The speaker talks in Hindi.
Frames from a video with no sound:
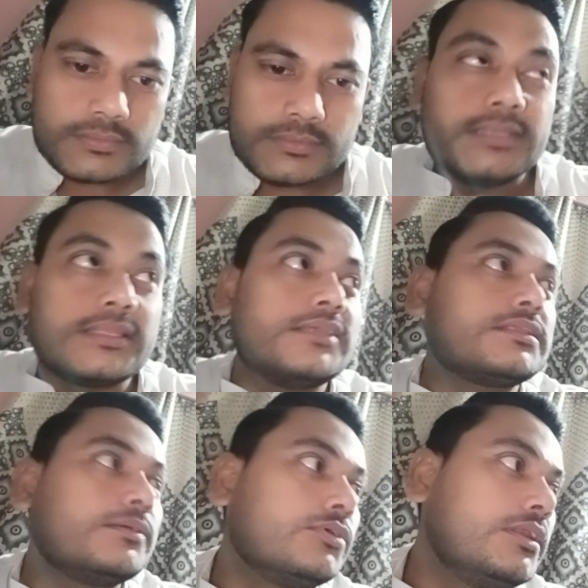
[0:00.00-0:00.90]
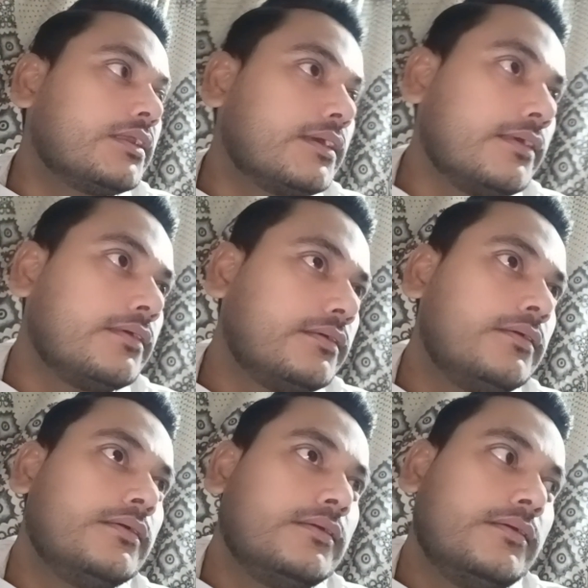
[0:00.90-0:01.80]
ये तेज़ था मुझे लग रहा है
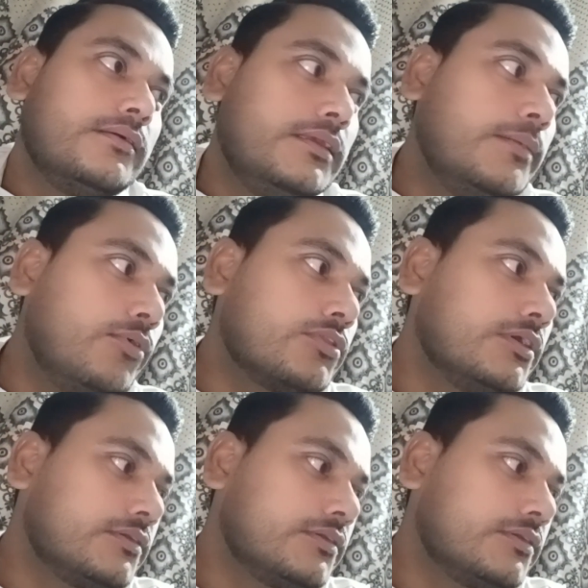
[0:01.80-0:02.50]
अरे बहुत तेज ये बहुत तेज़